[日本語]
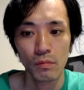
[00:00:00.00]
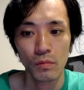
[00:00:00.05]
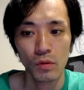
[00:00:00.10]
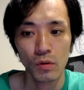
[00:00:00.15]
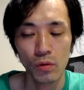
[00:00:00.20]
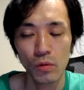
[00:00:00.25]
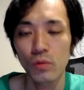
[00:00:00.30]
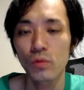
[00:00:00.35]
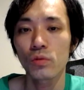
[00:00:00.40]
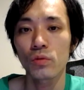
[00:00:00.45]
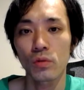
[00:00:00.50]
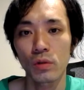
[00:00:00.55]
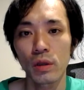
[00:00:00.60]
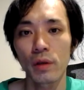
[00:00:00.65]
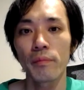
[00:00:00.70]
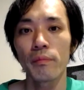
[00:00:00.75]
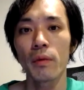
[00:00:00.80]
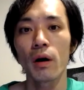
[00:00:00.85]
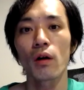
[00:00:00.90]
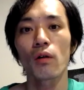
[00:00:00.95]
ということ
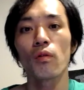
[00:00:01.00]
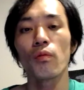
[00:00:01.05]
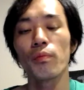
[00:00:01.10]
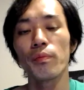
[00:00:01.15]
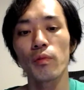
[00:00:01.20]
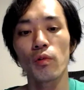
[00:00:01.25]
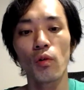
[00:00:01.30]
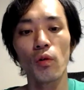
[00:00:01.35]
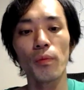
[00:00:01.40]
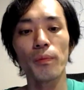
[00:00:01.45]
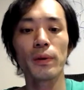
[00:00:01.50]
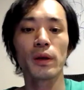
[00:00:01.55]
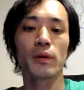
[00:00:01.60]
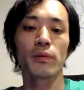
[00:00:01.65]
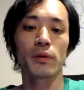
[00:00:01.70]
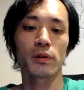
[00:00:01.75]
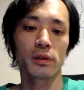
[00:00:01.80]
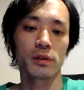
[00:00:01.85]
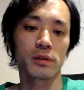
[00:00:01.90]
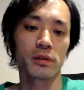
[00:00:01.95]
でまあコピー
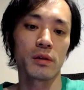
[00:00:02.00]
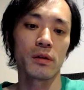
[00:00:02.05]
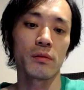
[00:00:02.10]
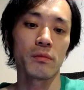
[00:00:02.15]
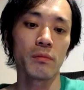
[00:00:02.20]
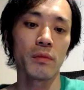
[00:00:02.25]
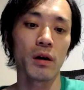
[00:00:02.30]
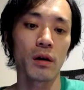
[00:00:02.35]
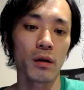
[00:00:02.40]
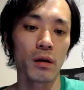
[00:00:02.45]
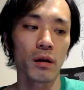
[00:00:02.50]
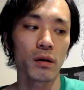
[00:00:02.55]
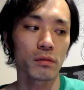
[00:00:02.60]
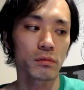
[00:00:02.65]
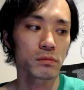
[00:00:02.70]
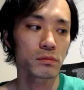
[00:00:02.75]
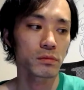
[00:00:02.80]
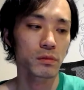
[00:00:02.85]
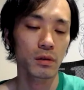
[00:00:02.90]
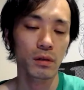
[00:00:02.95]
はですねま
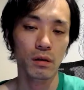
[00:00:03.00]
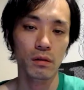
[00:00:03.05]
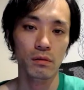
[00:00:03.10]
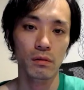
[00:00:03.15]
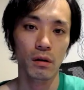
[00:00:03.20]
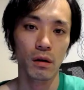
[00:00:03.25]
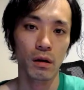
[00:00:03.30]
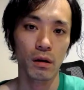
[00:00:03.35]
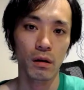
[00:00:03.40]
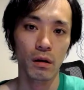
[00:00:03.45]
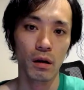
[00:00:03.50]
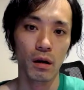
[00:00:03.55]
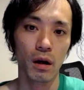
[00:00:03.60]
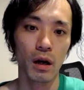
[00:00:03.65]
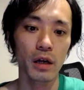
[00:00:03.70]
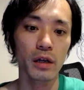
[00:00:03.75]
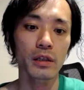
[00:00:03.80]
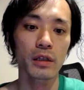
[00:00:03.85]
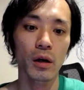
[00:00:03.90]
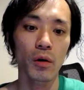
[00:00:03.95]
あ
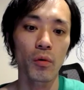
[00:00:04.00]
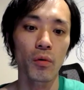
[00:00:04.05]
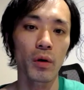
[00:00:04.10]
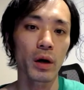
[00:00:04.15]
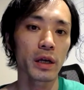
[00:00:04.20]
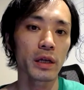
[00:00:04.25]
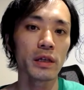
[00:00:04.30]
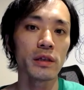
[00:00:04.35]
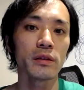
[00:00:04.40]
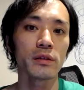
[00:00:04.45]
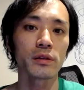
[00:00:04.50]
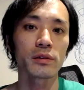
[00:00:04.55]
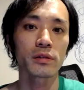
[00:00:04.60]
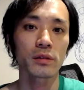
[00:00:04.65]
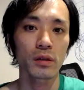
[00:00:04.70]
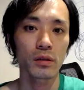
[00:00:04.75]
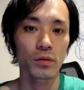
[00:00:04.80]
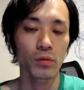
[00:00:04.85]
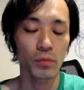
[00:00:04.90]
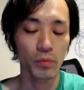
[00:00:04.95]
かけた方がいいんです
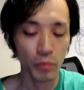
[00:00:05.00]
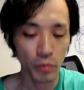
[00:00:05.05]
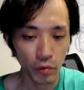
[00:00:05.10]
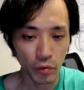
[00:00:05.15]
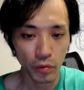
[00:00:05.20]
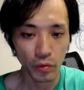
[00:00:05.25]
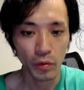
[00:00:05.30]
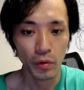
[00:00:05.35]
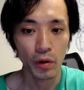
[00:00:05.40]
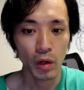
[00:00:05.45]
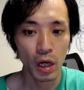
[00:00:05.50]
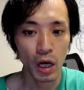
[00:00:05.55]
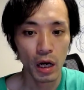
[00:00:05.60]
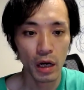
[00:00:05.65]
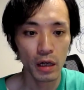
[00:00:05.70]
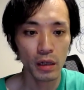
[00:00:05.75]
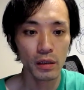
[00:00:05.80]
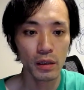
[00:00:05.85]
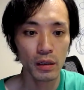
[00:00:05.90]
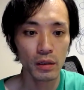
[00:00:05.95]
けども書
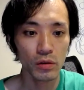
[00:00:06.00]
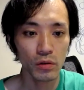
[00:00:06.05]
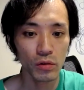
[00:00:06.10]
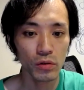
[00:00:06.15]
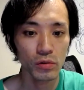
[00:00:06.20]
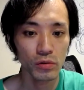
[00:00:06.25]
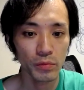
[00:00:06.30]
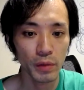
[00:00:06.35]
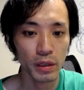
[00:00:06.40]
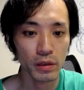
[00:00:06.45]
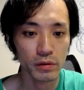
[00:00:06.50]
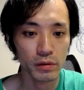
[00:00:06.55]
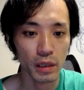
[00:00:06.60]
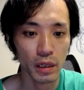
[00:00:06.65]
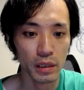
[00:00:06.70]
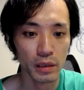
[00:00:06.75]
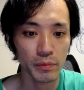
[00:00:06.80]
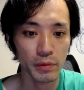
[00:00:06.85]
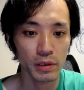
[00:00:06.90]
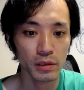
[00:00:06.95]
かないとうまくな
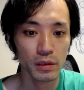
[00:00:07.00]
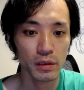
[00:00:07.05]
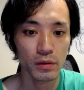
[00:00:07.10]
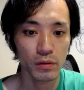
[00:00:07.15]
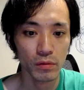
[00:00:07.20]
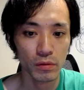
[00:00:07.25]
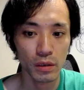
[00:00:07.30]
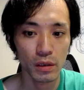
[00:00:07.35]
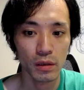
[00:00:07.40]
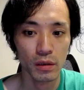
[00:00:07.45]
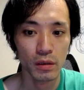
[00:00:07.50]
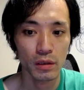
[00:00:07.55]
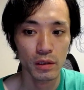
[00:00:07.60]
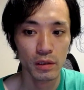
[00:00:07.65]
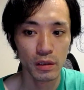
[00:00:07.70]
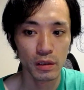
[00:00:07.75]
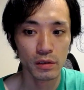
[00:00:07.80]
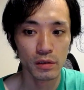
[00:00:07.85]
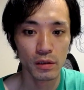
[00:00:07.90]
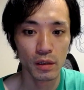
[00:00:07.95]
りませんのでひ
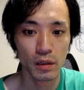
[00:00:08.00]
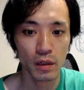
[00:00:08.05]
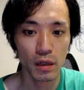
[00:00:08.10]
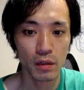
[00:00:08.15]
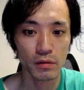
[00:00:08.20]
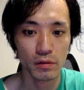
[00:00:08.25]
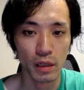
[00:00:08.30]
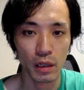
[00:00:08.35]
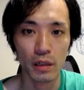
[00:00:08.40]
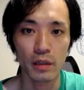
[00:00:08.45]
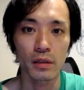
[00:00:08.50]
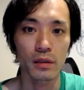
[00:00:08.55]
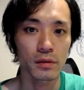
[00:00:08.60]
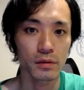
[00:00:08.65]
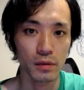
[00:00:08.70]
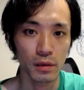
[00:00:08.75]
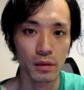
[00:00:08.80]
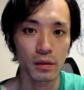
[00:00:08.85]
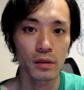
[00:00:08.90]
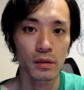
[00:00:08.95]
たすら書くだけです
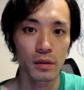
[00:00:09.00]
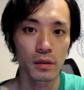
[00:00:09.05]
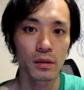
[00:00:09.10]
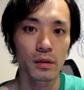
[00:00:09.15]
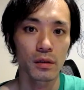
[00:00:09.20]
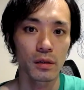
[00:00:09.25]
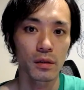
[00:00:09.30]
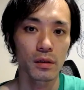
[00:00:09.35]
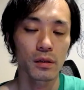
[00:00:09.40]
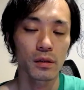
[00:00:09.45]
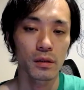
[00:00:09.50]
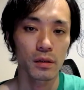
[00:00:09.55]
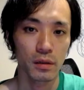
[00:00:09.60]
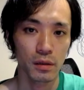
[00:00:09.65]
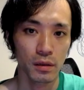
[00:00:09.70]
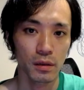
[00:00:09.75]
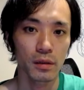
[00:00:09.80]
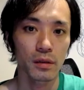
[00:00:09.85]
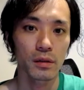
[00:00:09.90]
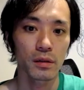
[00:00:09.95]
ね。
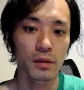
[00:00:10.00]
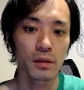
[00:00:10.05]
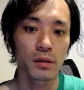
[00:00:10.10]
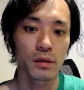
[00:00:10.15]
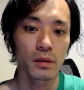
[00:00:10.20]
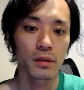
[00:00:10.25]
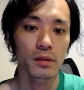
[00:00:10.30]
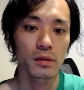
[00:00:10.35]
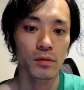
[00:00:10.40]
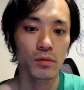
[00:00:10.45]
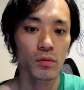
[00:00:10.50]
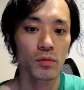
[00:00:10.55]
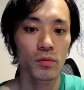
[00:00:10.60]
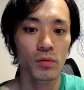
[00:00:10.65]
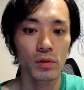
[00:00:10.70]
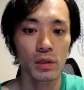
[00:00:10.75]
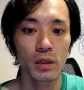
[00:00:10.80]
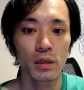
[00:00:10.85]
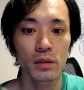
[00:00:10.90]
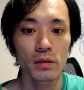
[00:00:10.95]
はい、こ
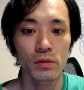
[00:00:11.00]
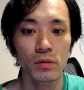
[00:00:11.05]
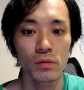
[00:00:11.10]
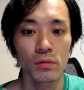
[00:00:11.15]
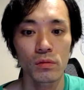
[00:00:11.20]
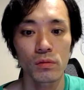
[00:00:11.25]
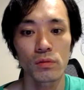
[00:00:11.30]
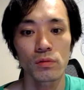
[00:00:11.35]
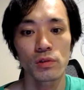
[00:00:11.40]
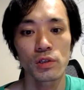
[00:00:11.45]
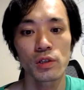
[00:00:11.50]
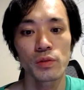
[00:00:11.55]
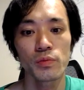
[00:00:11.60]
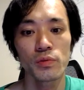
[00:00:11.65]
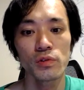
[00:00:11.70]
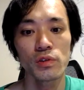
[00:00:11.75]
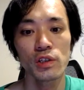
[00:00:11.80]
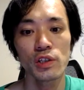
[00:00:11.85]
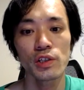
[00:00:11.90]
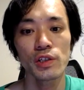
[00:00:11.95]
こでその自
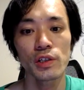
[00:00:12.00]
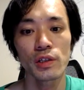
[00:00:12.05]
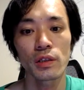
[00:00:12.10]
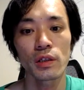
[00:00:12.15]
分自身